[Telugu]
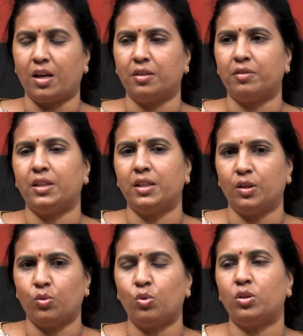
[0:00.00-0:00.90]
కానివ్వండి ఈ
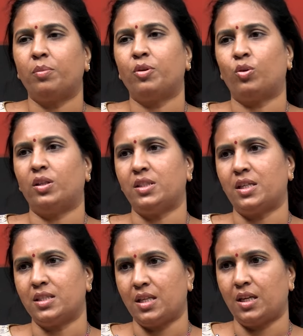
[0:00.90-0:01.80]
కూటమి కూడా
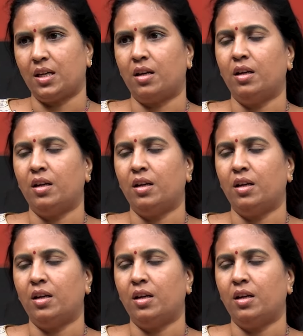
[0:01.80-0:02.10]
జనసేన